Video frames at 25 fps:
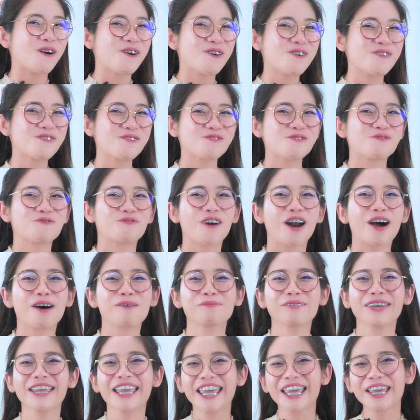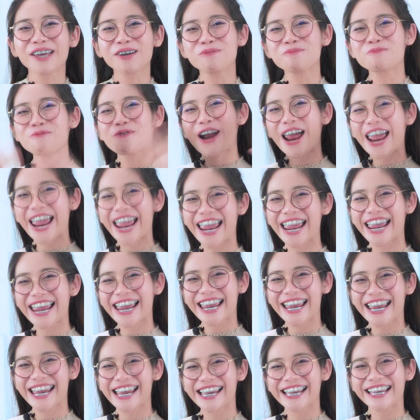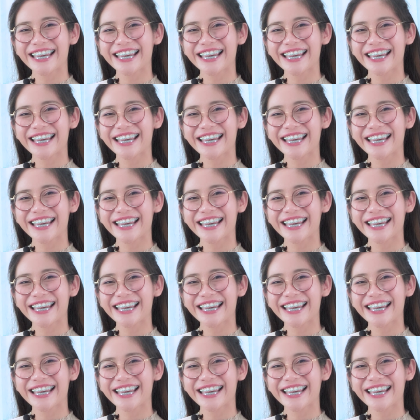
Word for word: Bo from i n g r a i n